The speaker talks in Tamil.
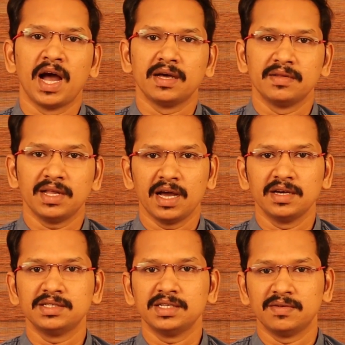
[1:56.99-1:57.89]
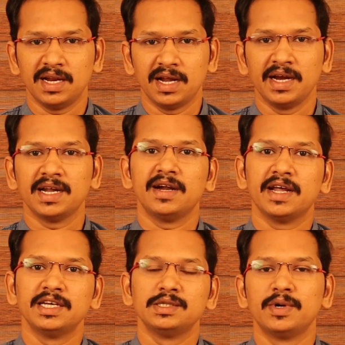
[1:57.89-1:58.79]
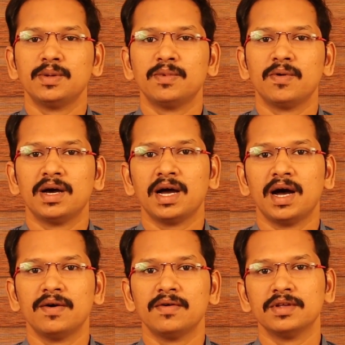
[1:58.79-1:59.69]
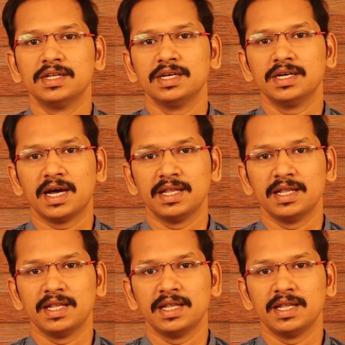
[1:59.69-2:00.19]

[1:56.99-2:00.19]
அதை வந்து அங்கசத்தை வந்து லைட்டாக தான் டச் பண்ணிட்டு போவான் அவன் வந்து